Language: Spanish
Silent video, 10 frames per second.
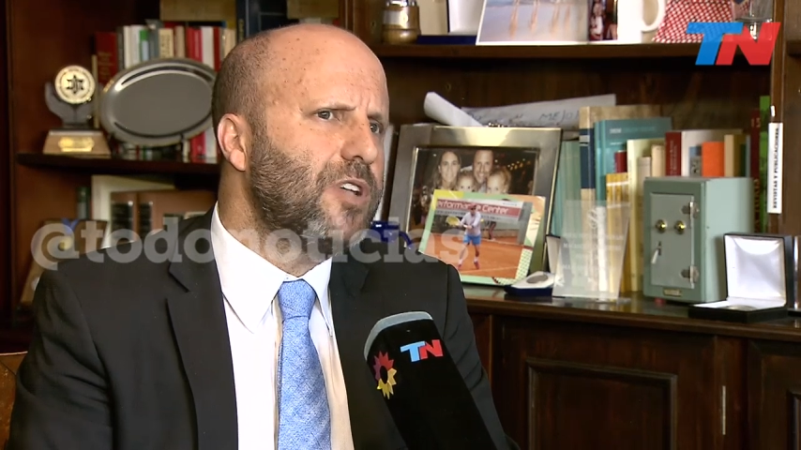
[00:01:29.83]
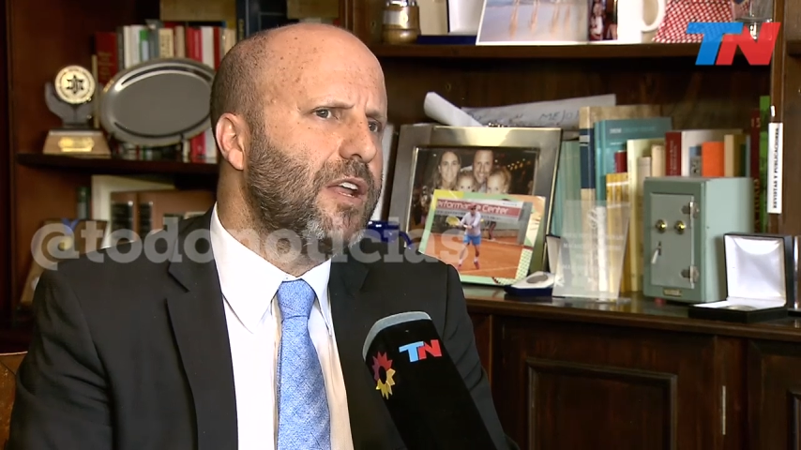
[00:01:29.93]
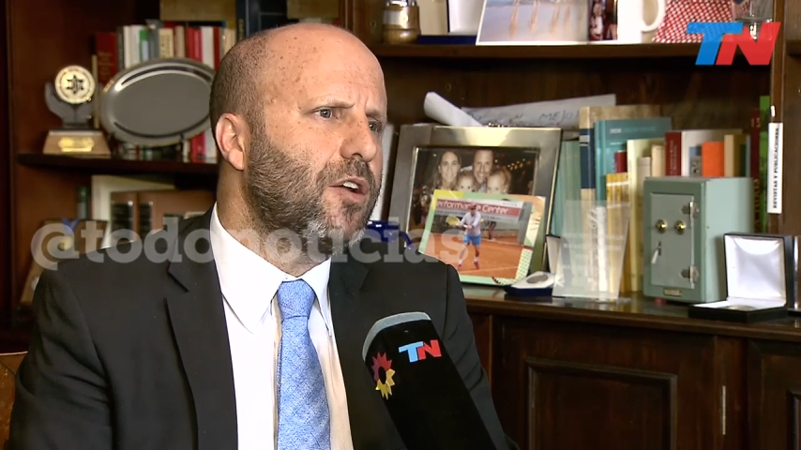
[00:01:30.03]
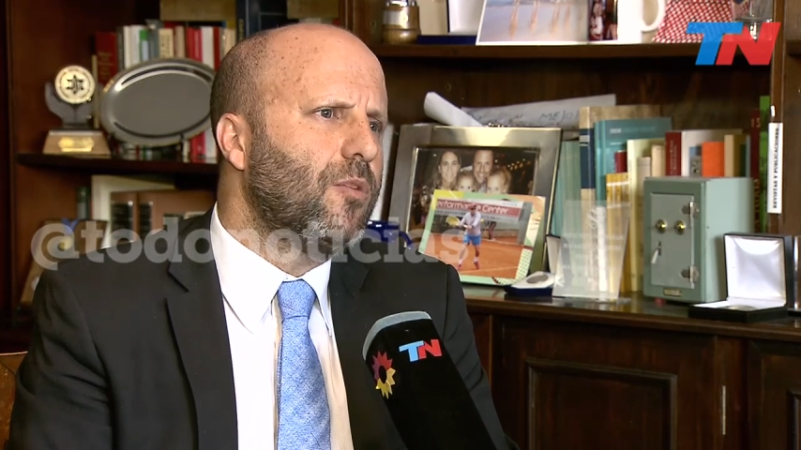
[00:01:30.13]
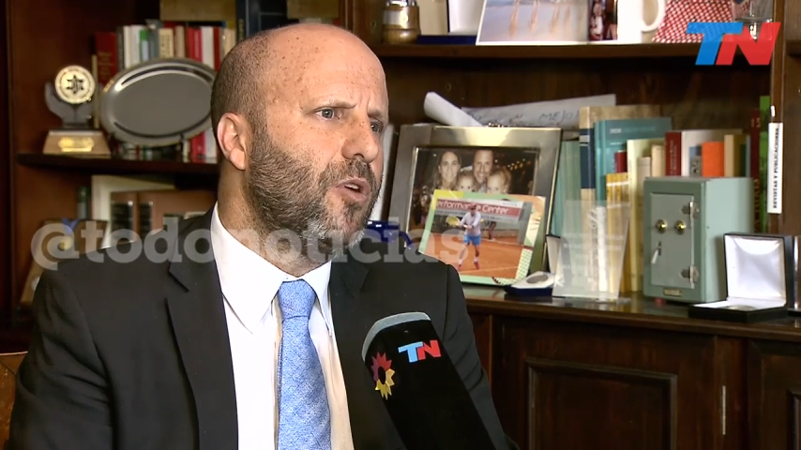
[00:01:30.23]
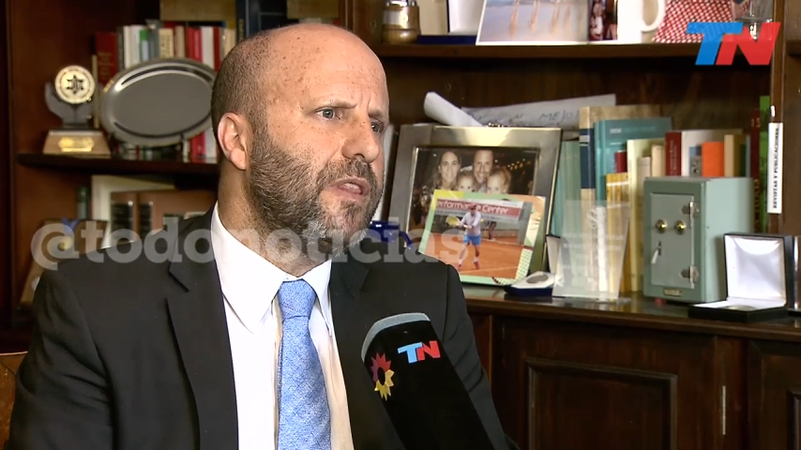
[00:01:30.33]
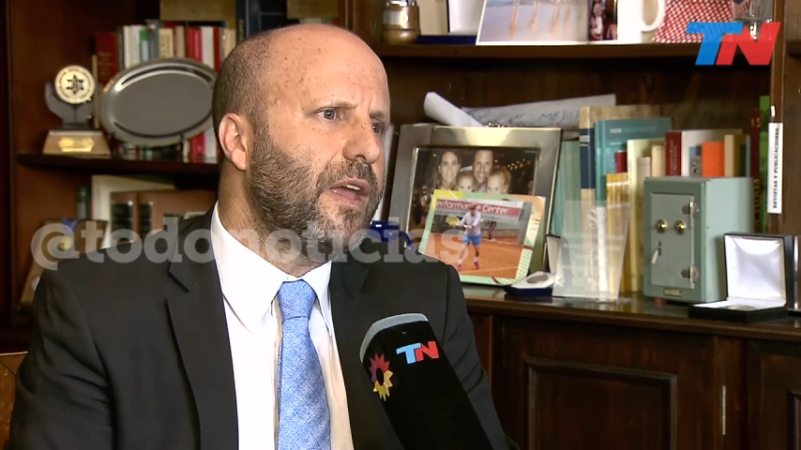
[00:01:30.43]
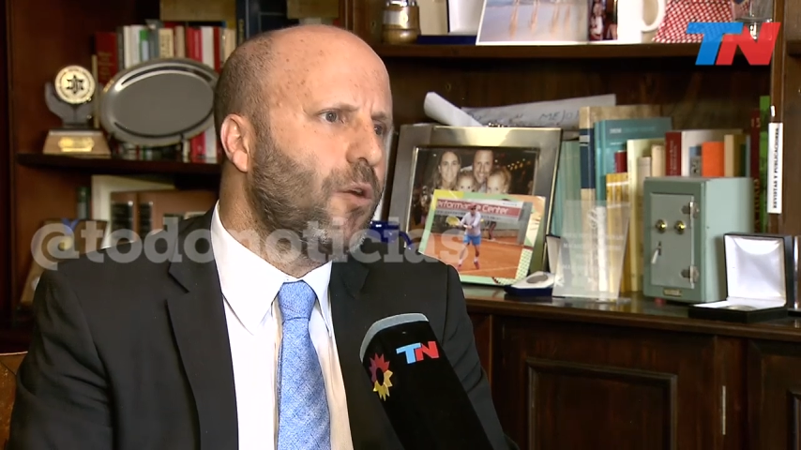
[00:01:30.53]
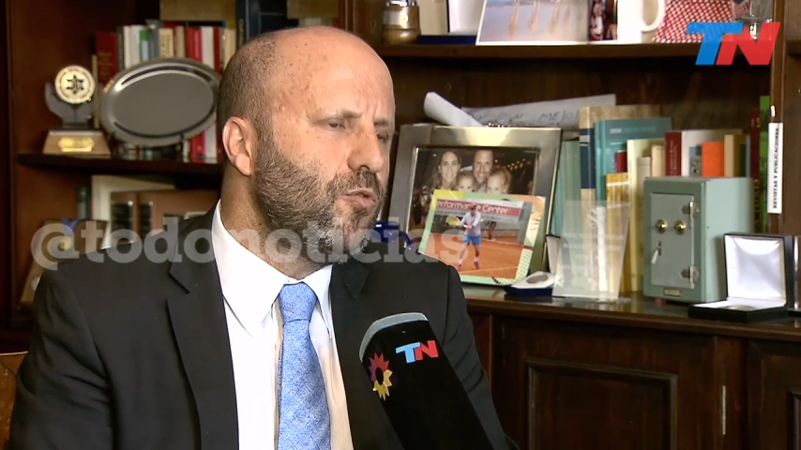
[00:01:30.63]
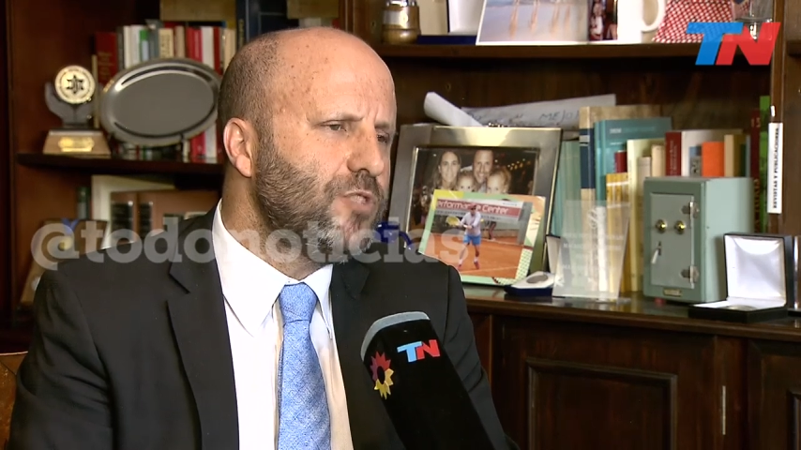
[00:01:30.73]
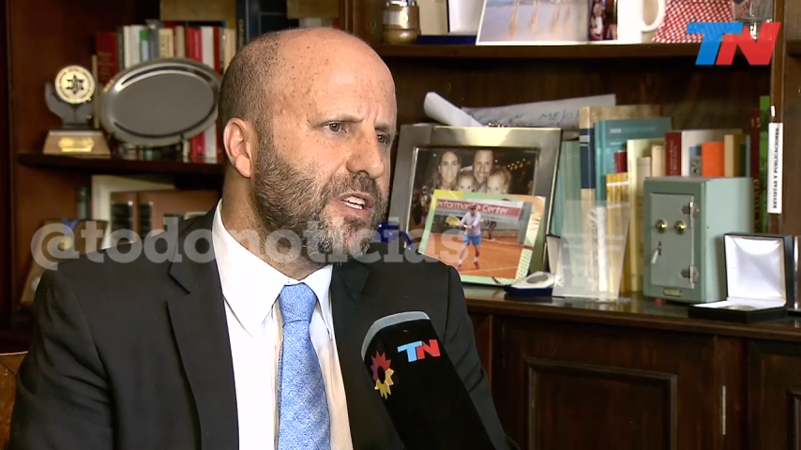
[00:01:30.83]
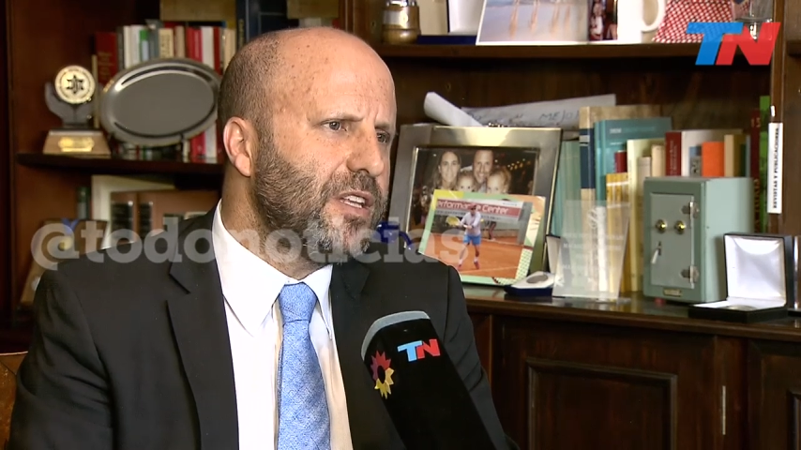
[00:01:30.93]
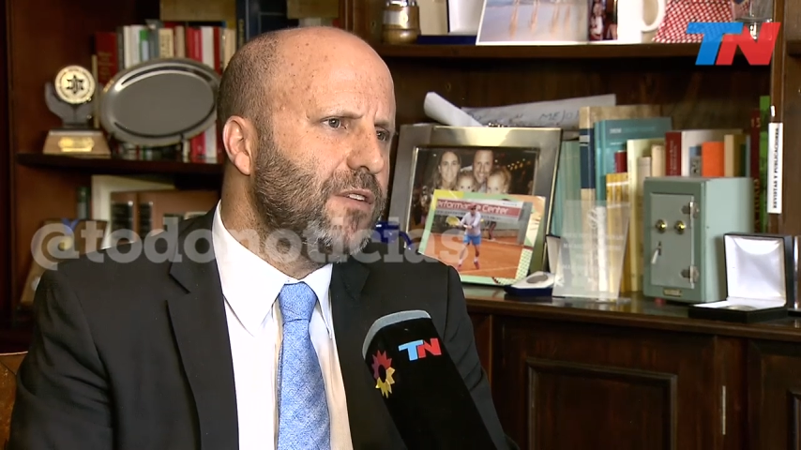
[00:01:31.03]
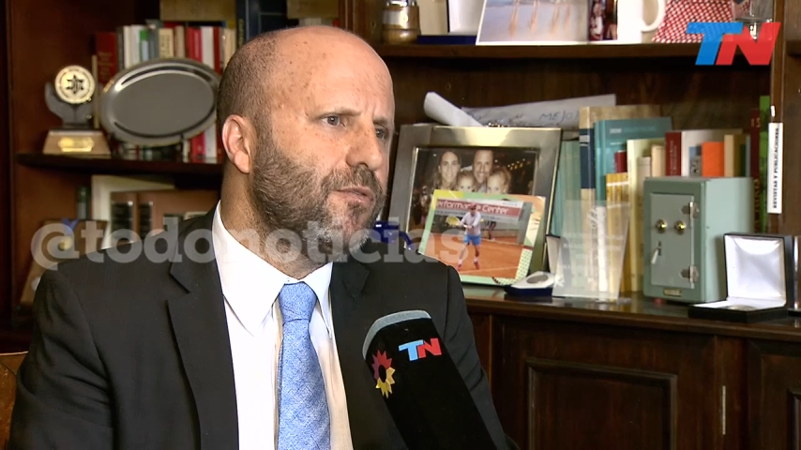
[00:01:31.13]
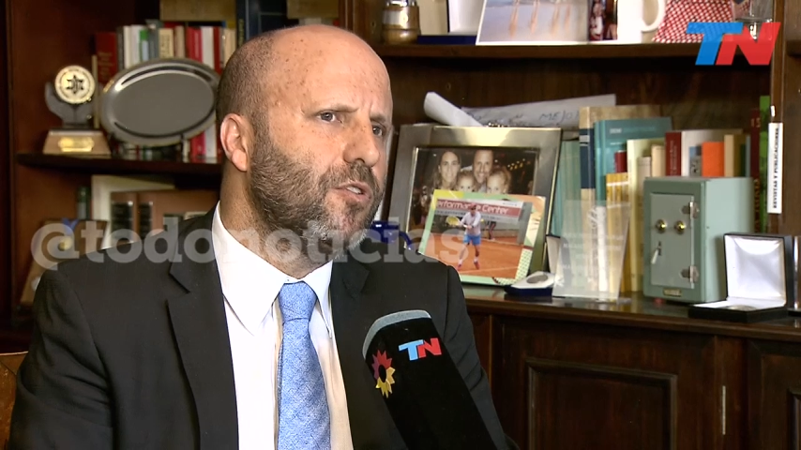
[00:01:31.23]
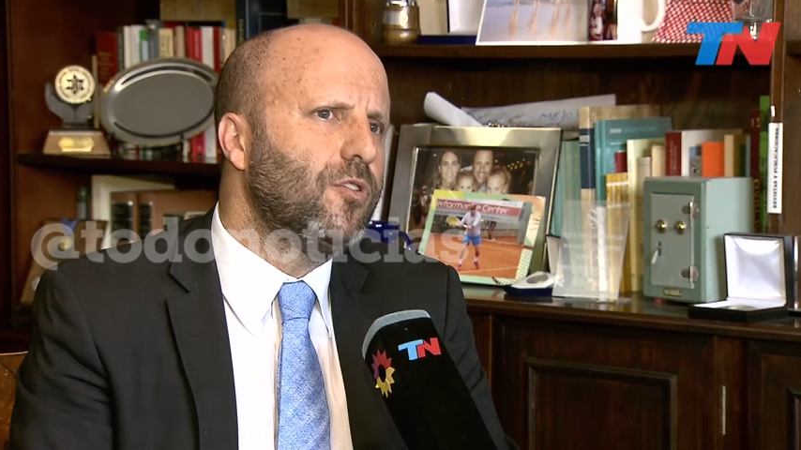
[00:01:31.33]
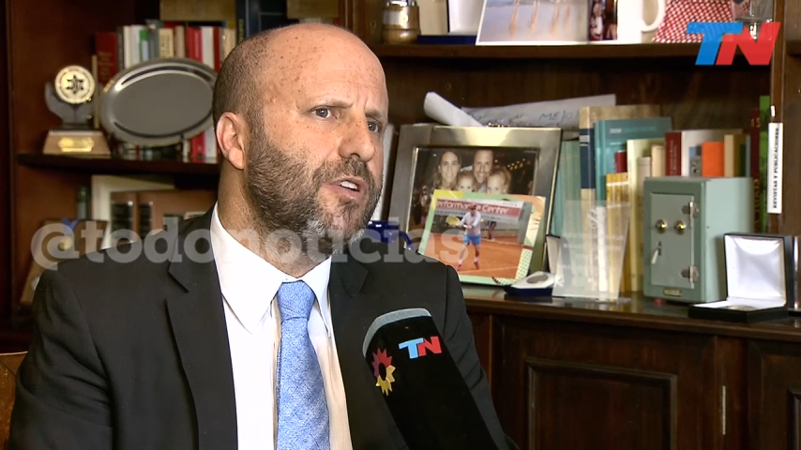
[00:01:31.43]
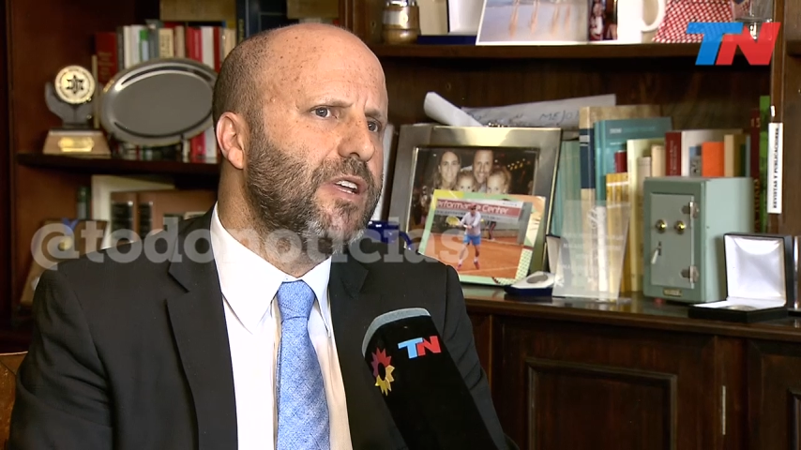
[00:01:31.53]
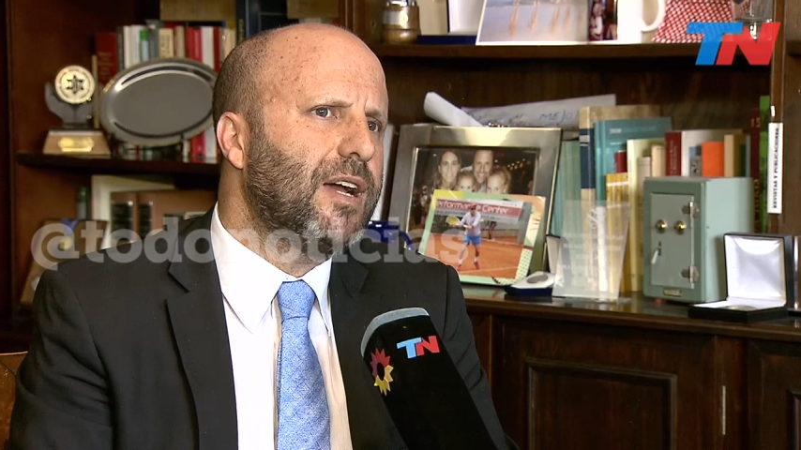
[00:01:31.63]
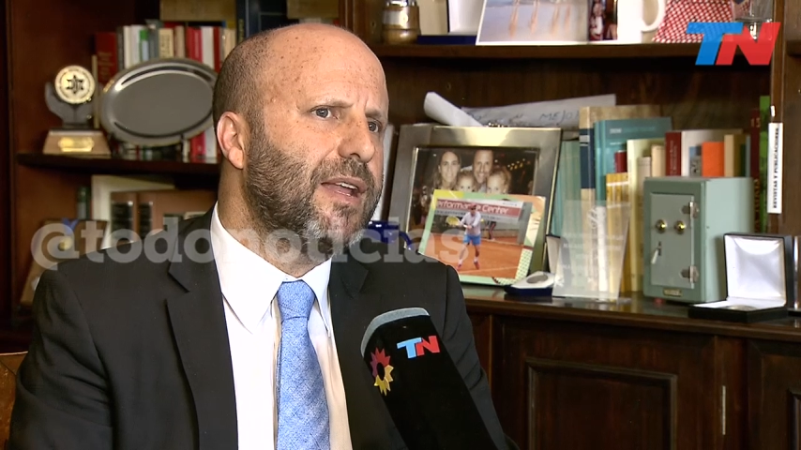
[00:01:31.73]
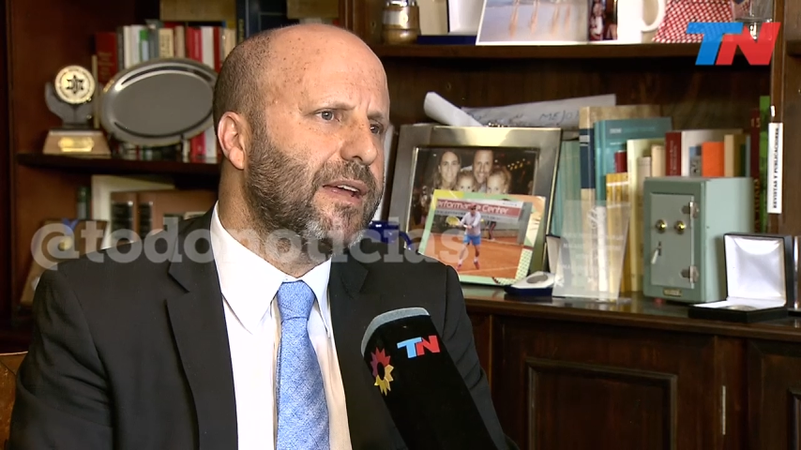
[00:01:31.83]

tales como el de escuchas telefónicas,